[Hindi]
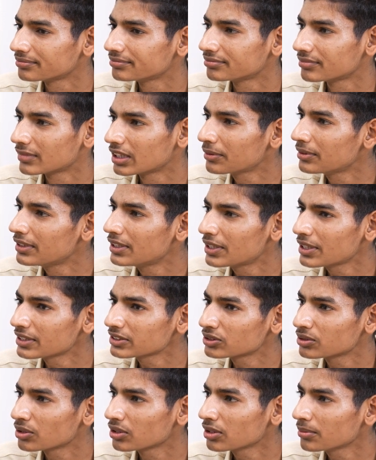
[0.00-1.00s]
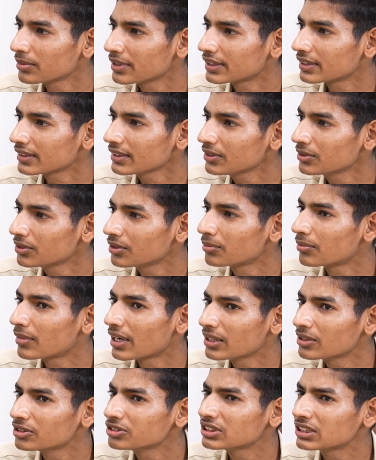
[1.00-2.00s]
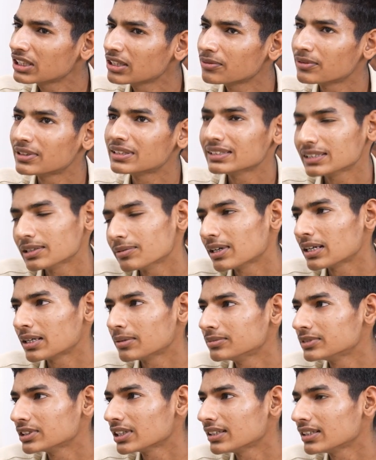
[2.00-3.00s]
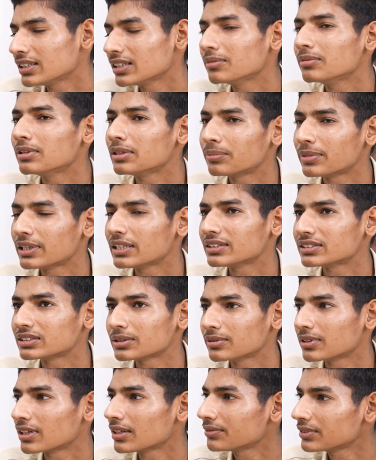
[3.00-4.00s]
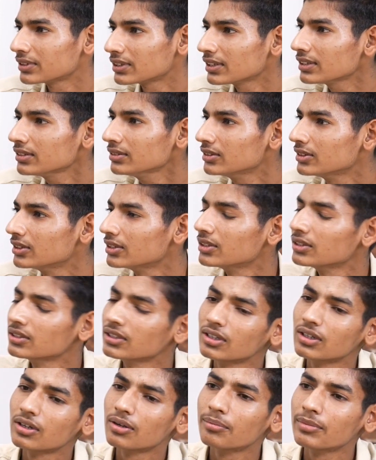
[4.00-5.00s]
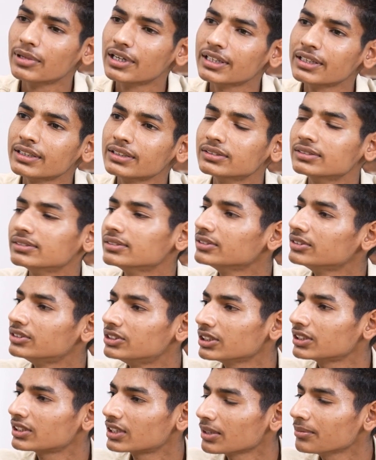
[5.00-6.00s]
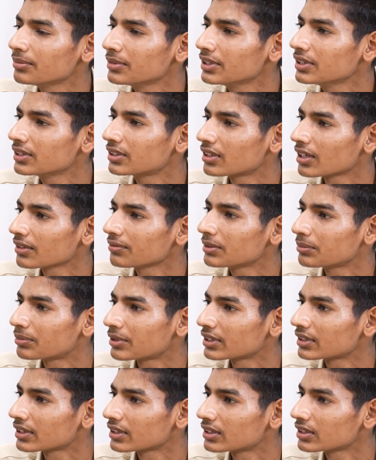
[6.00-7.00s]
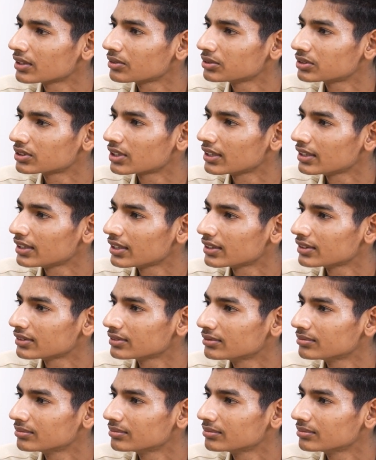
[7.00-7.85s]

मतलब इंटरेस्ट दोनों में था और बायोलॉजिकल वर्ड के बारे में जानने में पहले से भी काफ़ी था मैं जिक के भी काफ़ी पढ़ता था उसके लिए